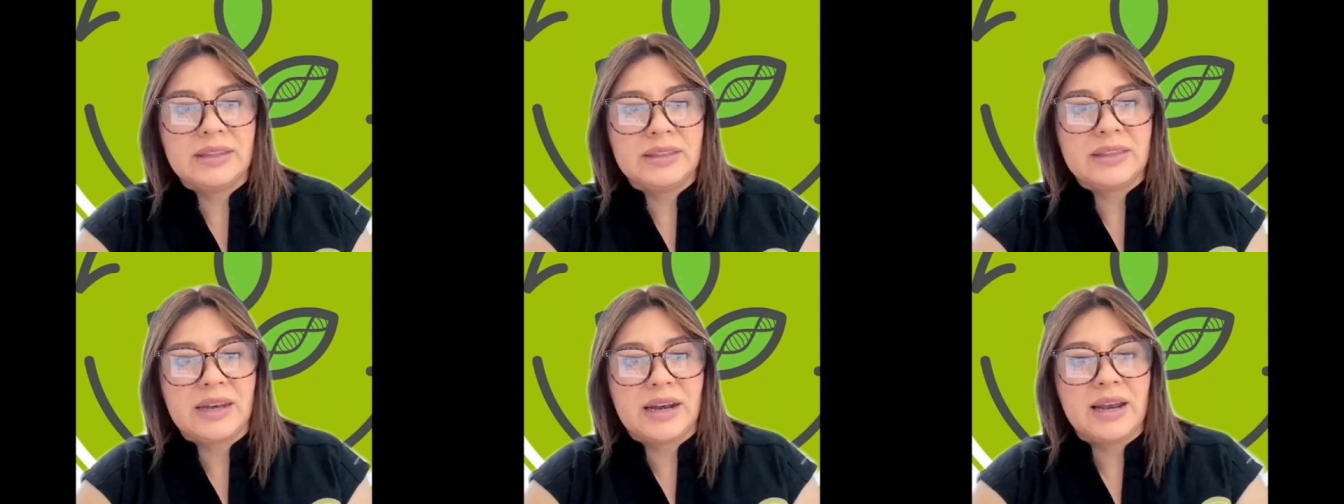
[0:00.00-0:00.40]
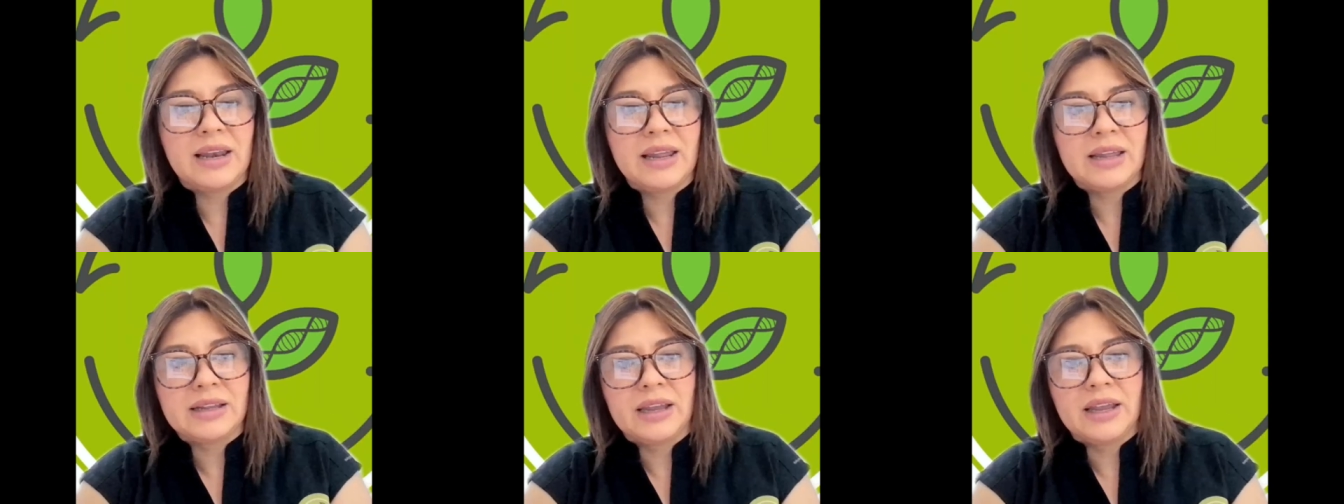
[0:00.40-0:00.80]
entrar
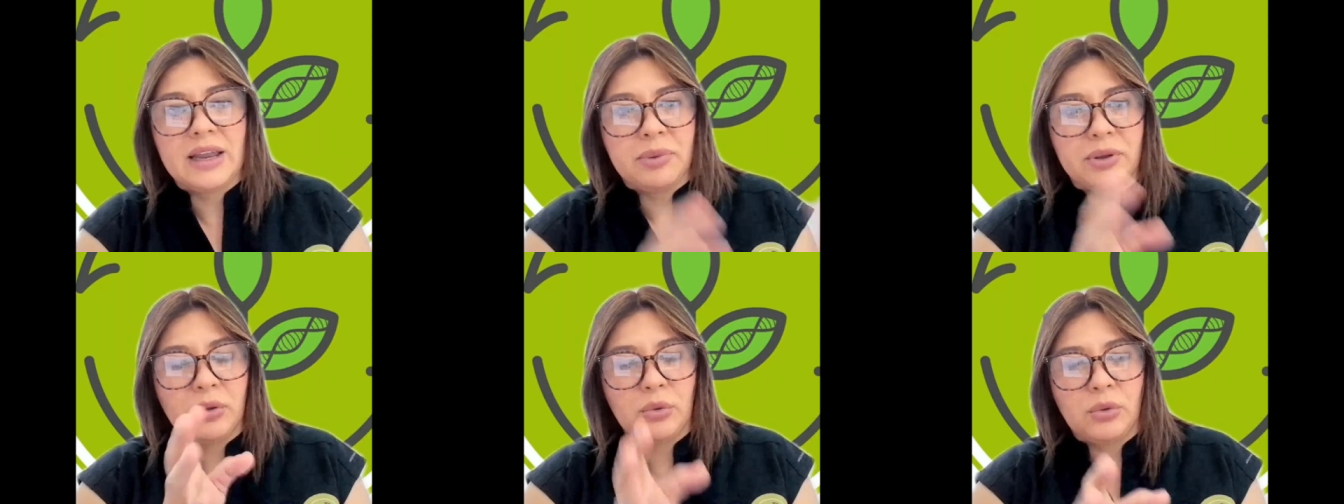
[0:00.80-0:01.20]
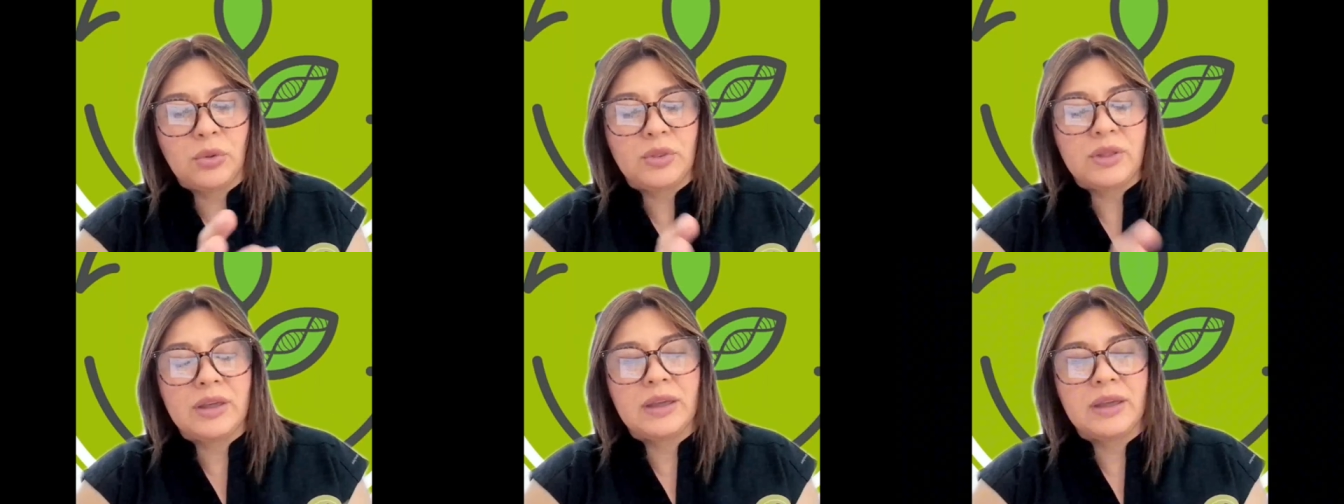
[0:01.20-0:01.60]
en el
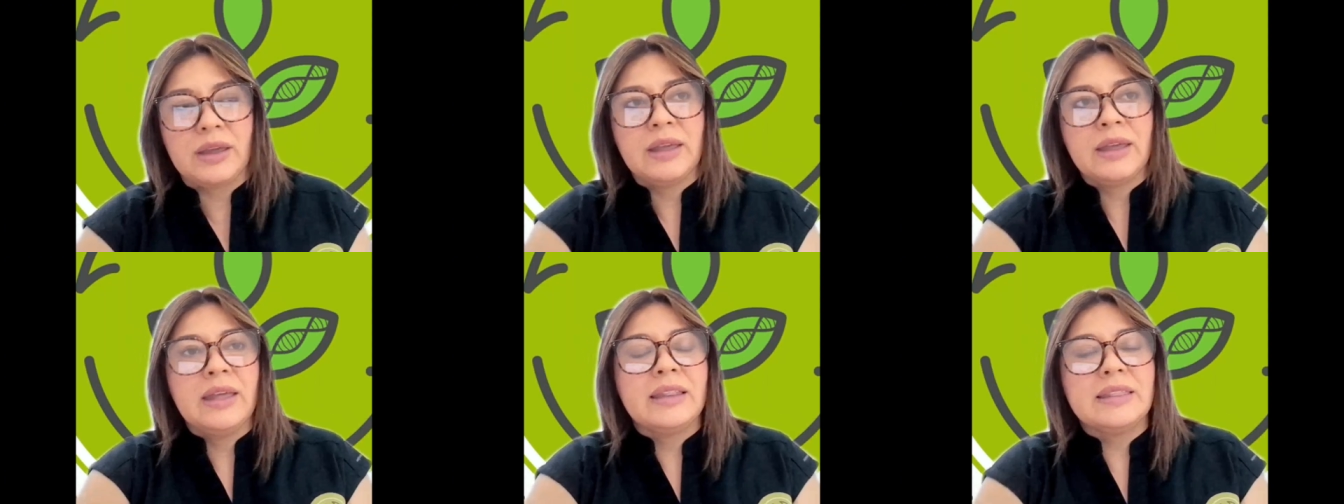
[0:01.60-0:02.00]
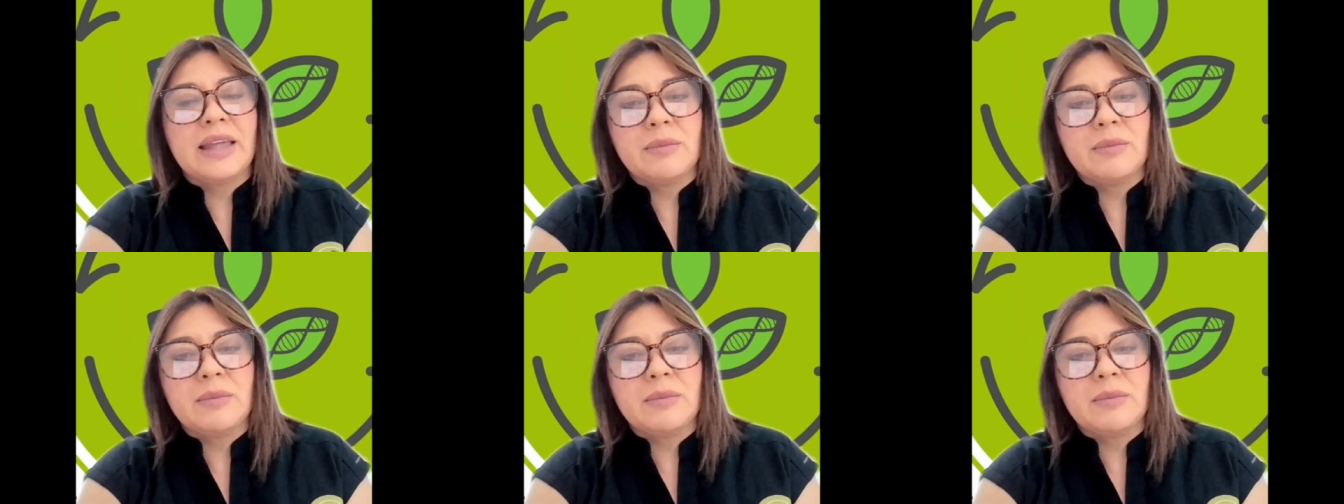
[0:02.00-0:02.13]
periodo de,